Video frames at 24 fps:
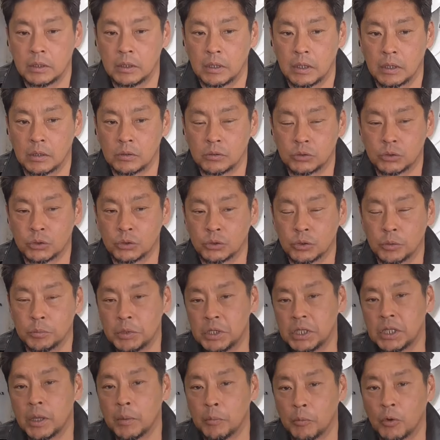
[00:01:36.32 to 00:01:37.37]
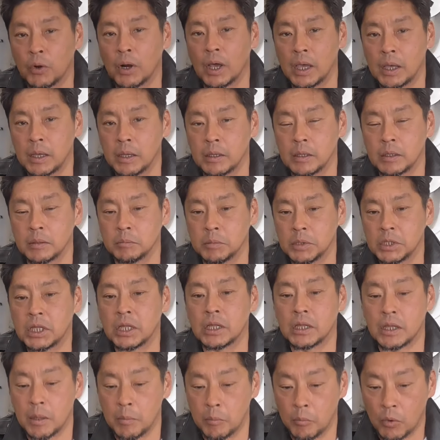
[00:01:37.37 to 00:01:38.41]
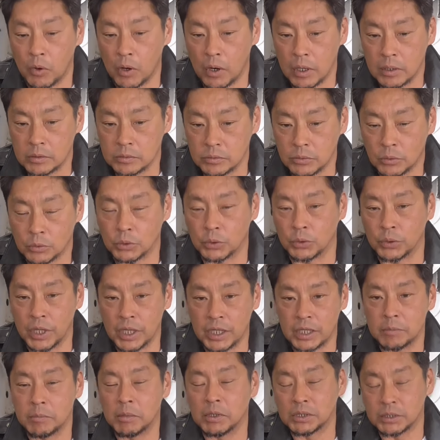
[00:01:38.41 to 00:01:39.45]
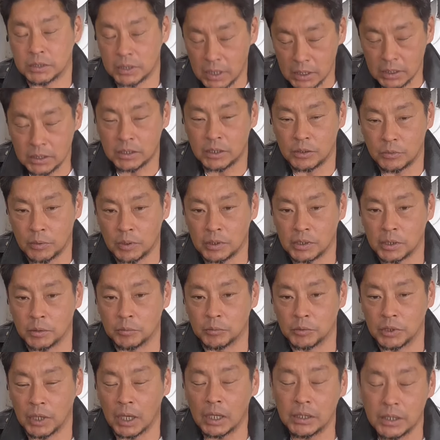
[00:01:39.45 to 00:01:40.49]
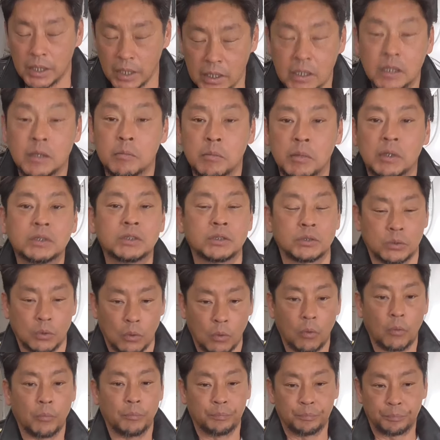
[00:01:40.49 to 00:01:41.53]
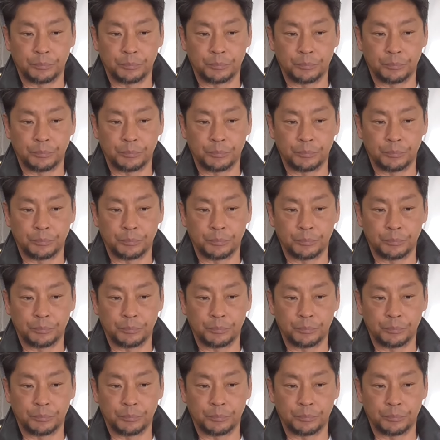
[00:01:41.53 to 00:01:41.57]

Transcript: あのちょっと見てもらえ見ててもらうことできますかって言われたもんで、ね、あできますと、